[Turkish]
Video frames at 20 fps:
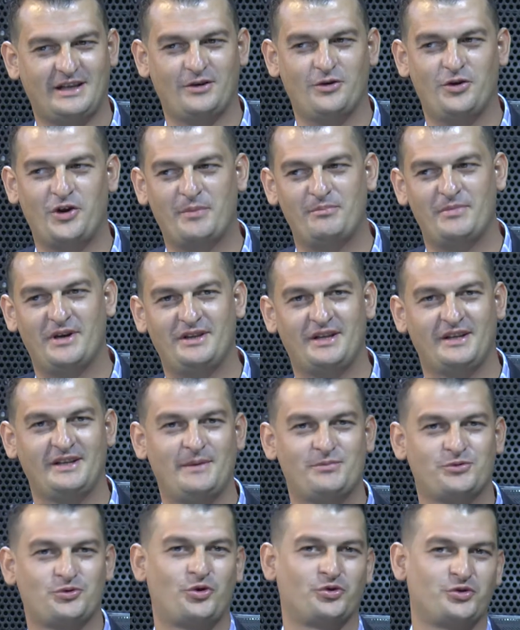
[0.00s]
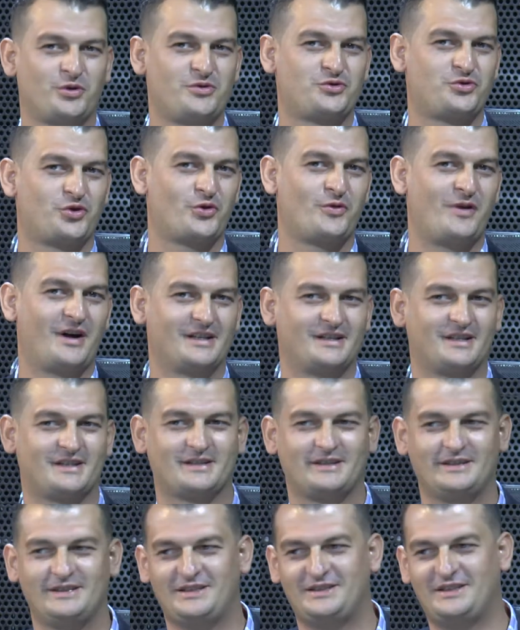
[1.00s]
öğretmenlerin hep sorduğu bir soru vardır.
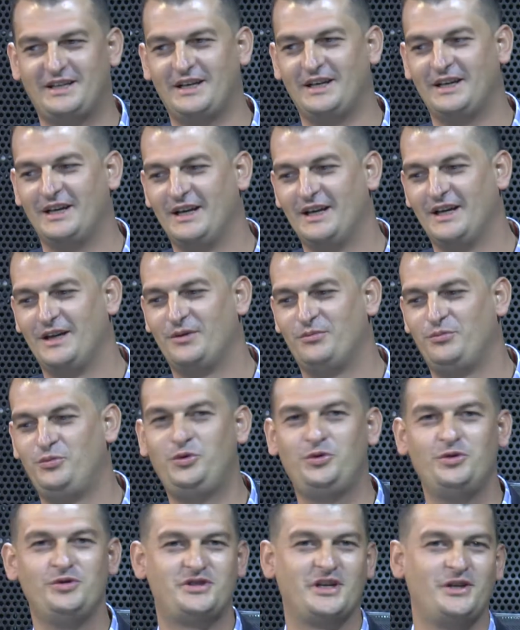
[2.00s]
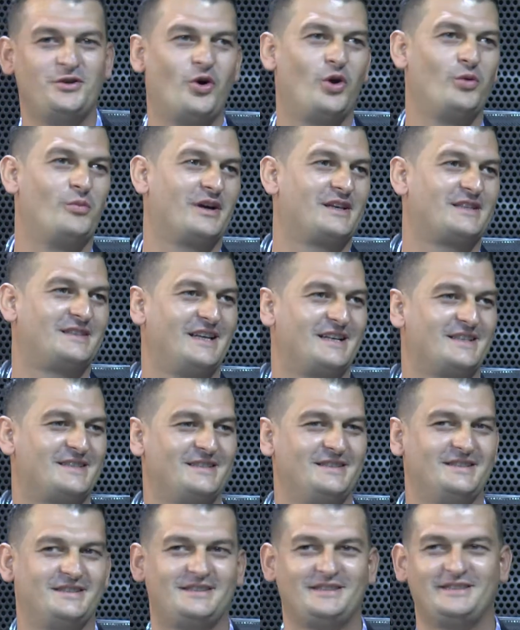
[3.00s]
İşte büyüyünce ne olmak
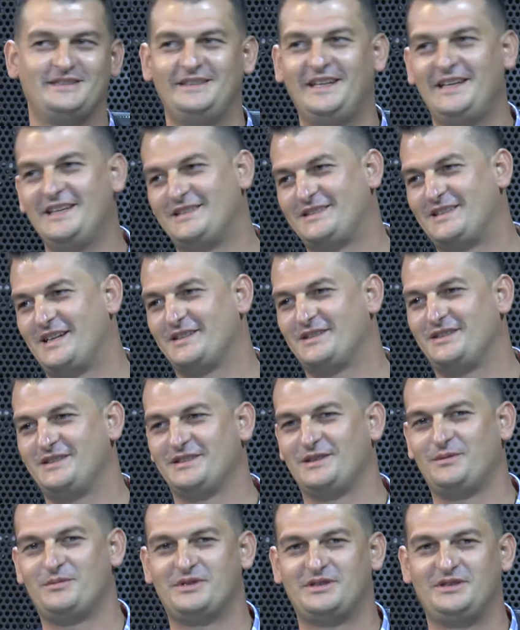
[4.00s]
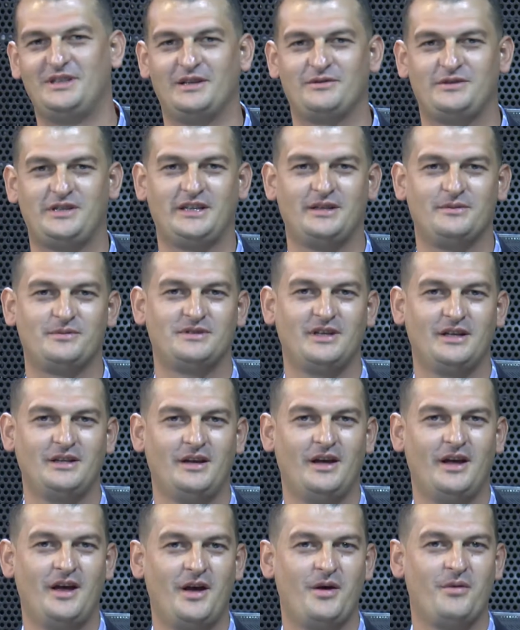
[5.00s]
istersiniz, ne istersiniz gibisinden şey gibisinden.
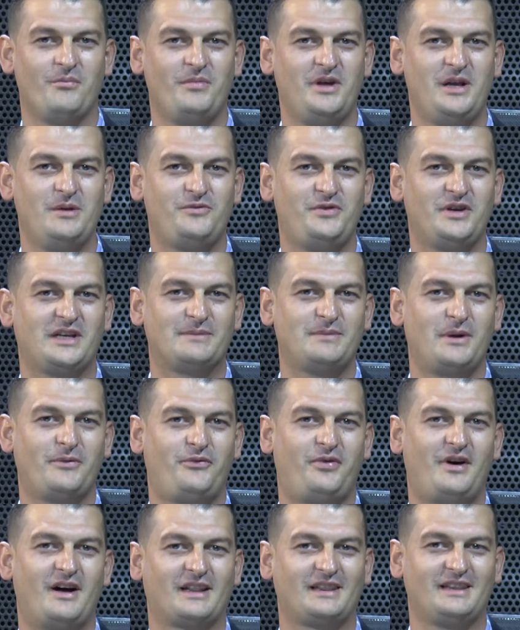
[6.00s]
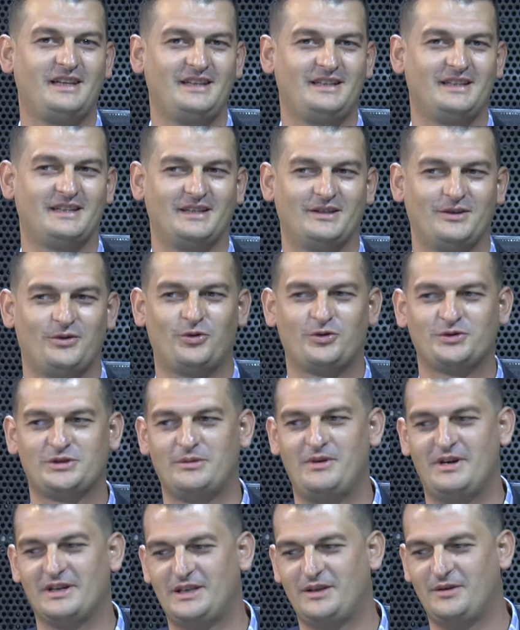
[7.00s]
Benim fikrim hep farklıydı. O
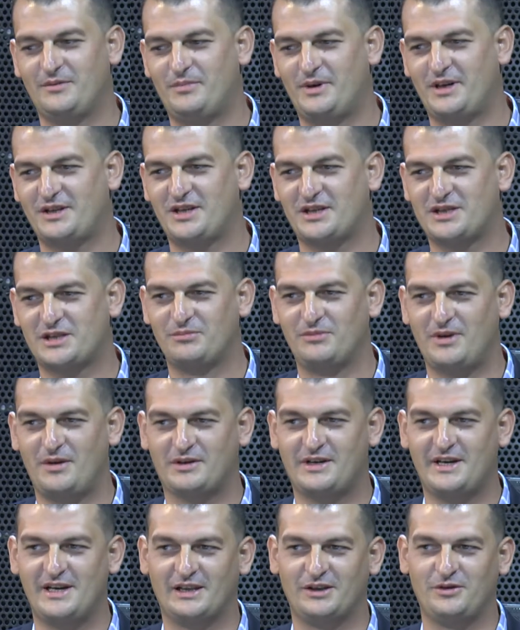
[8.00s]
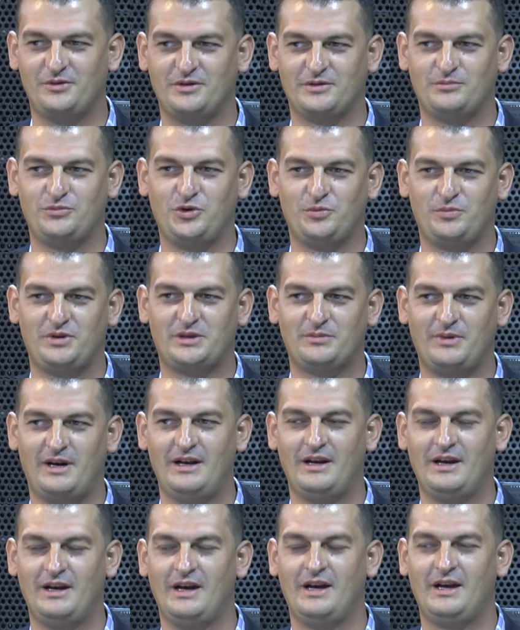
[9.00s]
zamanki bakış açımdan kaynaklanıyor büyük ihtimal.
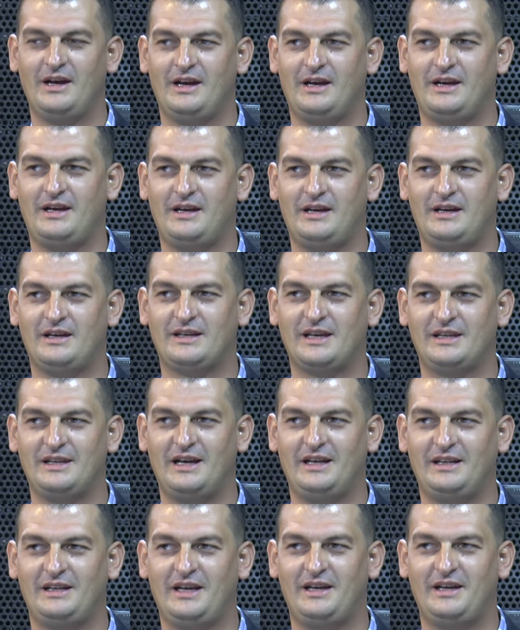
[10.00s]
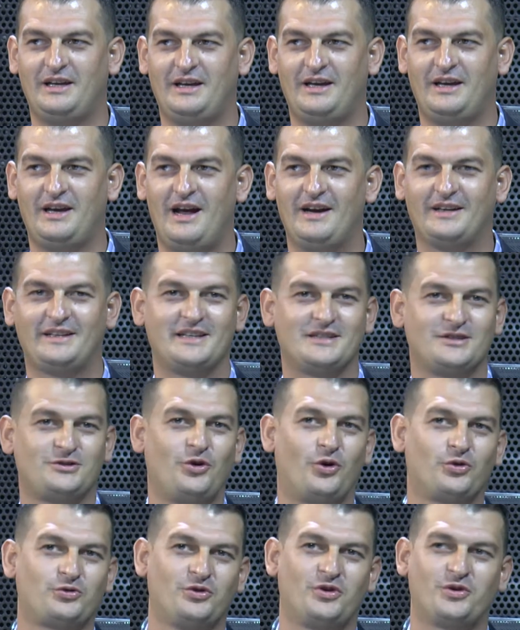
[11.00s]
E, genelde e, herkes
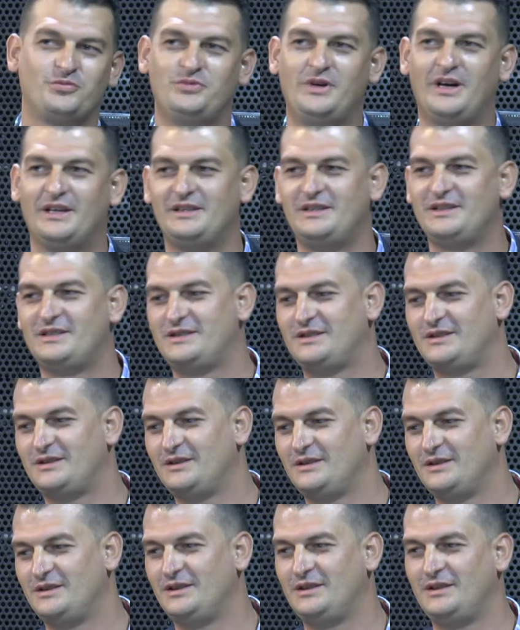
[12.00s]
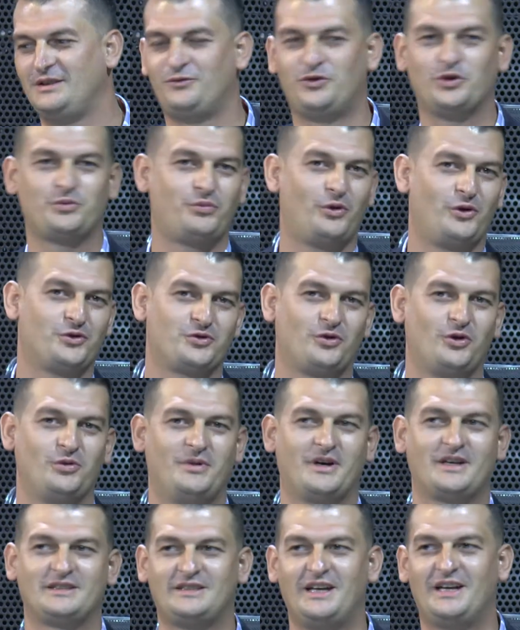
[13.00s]
doktor, mühendis, e, futbolcu
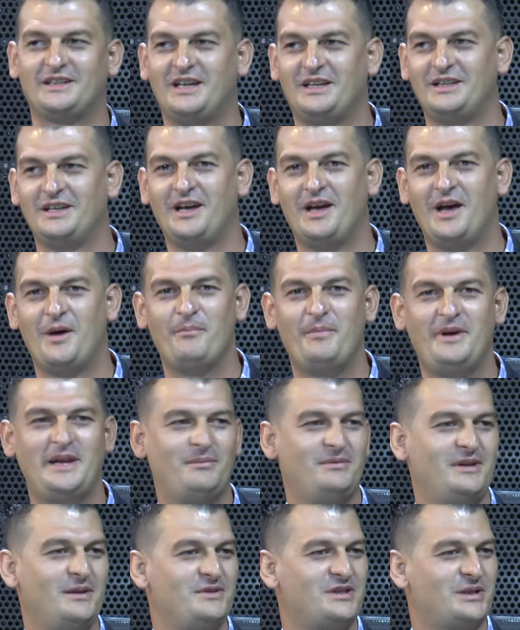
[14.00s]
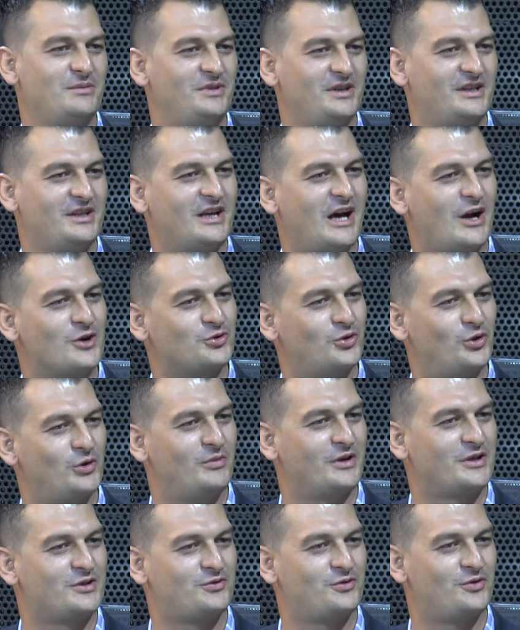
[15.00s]
olmak isterken ben hep demişimdi ki garson
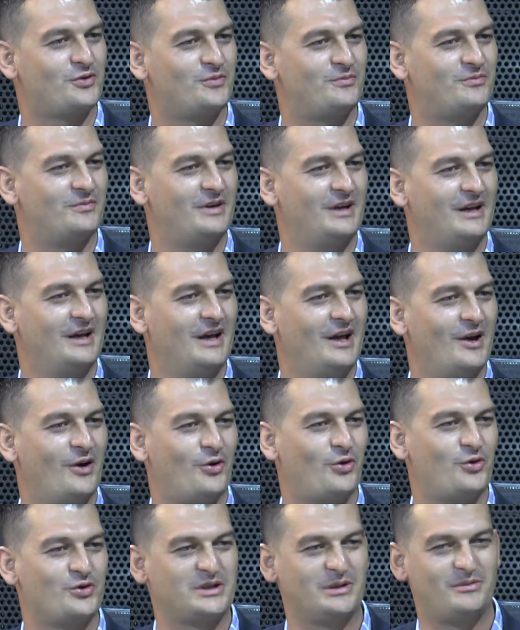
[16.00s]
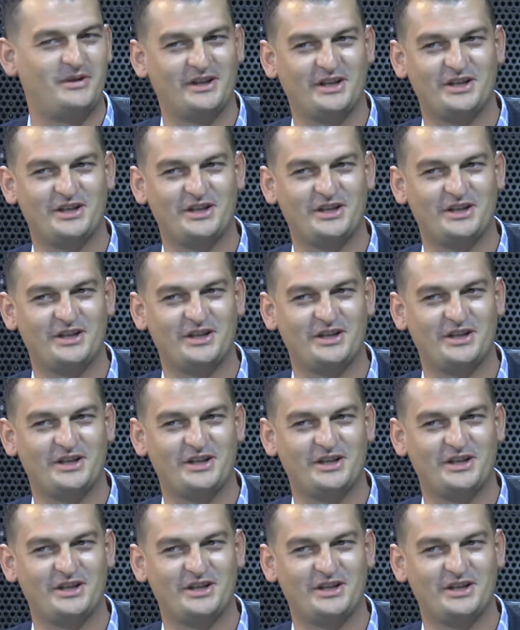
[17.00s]
olmak istiyorum o zamanın